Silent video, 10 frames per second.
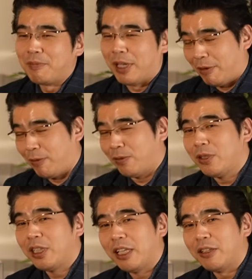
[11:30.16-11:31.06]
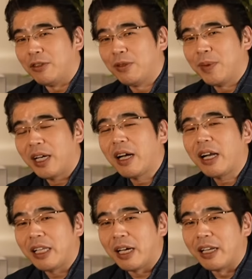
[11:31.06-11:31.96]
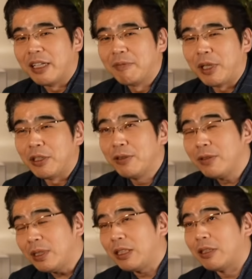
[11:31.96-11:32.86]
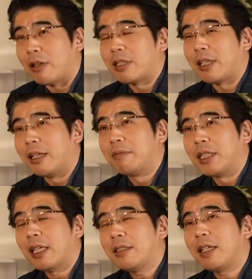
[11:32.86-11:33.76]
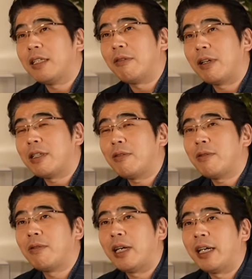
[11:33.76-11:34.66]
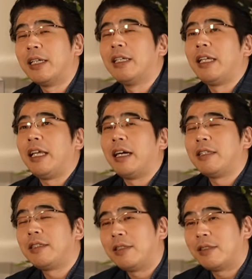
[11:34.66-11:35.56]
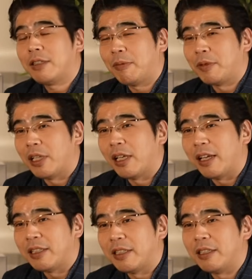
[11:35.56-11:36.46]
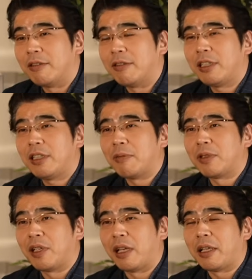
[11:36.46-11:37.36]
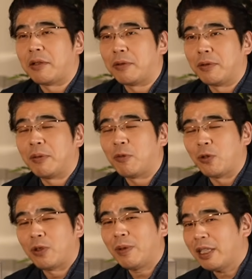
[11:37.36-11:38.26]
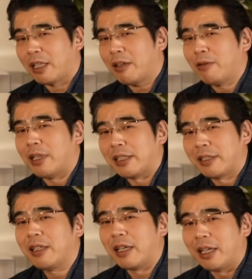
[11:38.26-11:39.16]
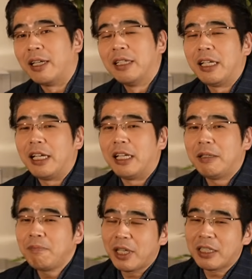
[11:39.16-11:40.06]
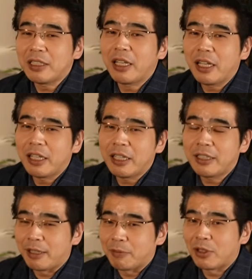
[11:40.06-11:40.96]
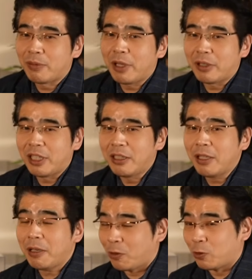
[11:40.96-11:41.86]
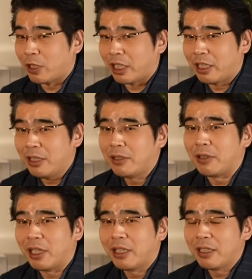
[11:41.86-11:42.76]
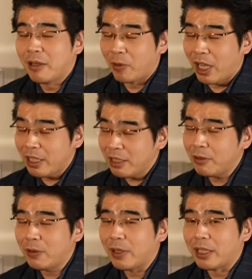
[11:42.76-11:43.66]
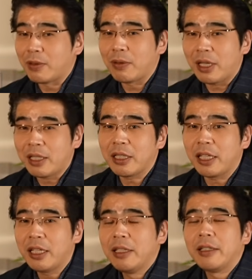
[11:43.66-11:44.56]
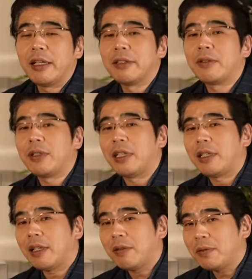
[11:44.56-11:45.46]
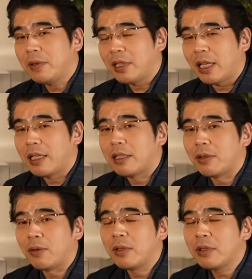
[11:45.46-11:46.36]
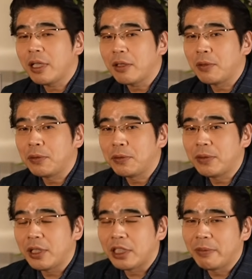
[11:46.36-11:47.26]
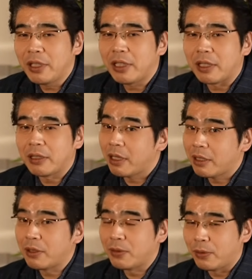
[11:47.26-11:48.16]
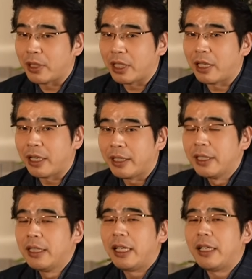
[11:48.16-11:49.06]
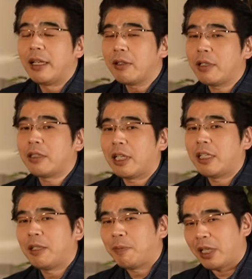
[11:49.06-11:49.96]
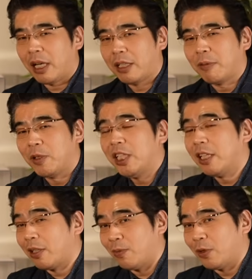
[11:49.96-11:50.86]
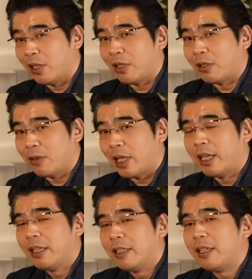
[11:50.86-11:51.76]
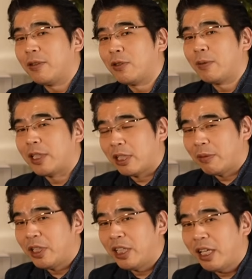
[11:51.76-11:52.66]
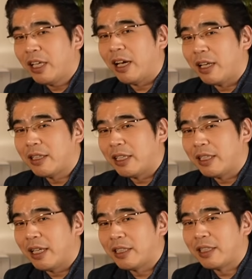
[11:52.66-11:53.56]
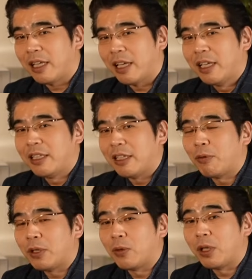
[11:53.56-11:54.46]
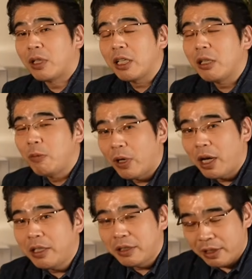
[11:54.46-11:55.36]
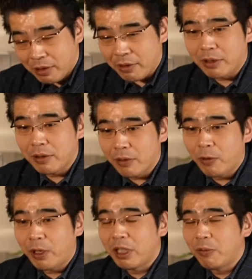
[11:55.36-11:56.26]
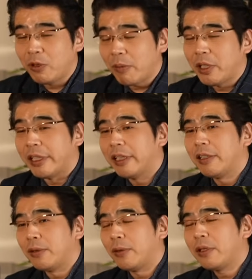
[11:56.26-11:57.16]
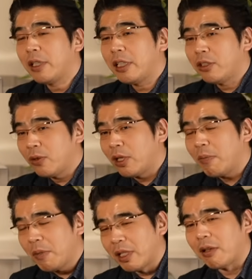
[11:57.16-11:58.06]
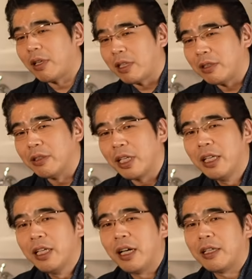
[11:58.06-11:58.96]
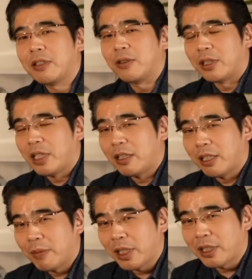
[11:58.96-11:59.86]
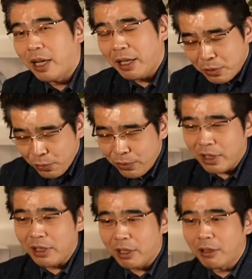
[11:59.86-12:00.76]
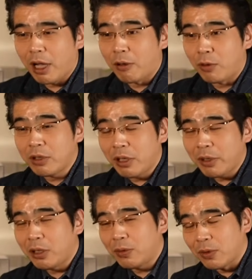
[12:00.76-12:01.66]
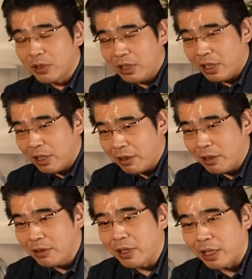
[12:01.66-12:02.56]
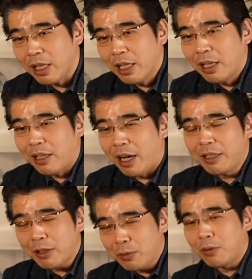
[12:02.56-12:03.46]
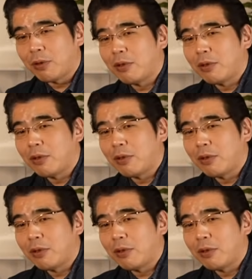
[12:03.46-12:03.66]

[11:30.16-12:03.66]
まあ、本当にね言うばっかりだから、まあ、言うっていうのはさ、まあ、確かに言われた方は安心するかもしれないし嬉しいかもしれないけどでも言葉って結構安いから、えー、言いっぱなしでねいくらでもその場を切り抜けることできるんですよねでも大事なことはそこから先ね、えー、その言ったことに対してどれぐらい行動で示してくれるかどうかだから、えー、なんとなくねやっぱりあなたもいいなと思ってる人が、えー、言葉巧みにねあなたに対していや俺はどれぐらい君を愛しているのか俺は君のためにねどれぐらい一生懸命なのかっていうね話をしてくれましたあそうなんだあこれぐらい私のこと好きでいてくれるんだありがとう